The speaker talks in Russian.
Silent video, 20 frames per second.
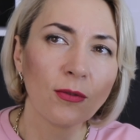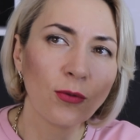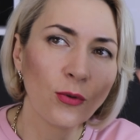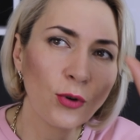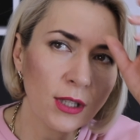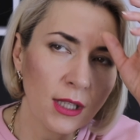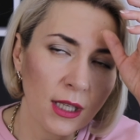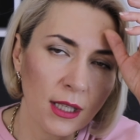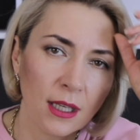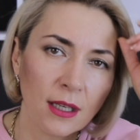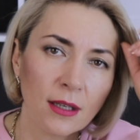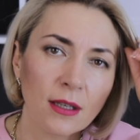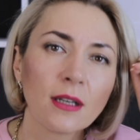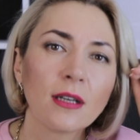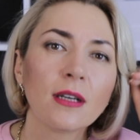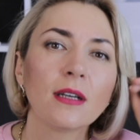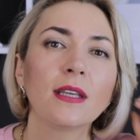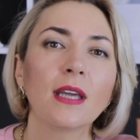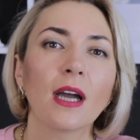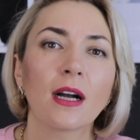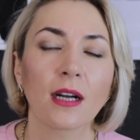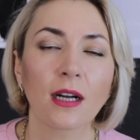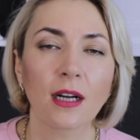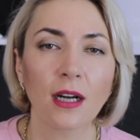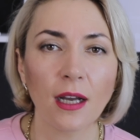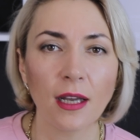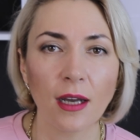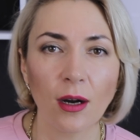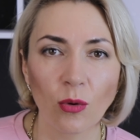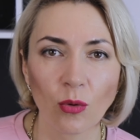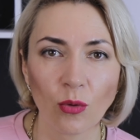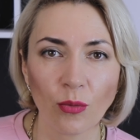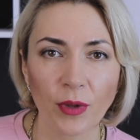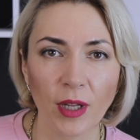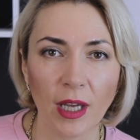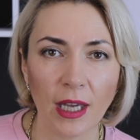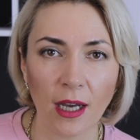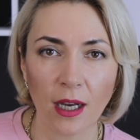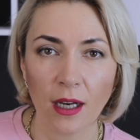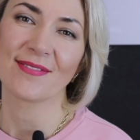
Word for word: Вот она, я какая умная.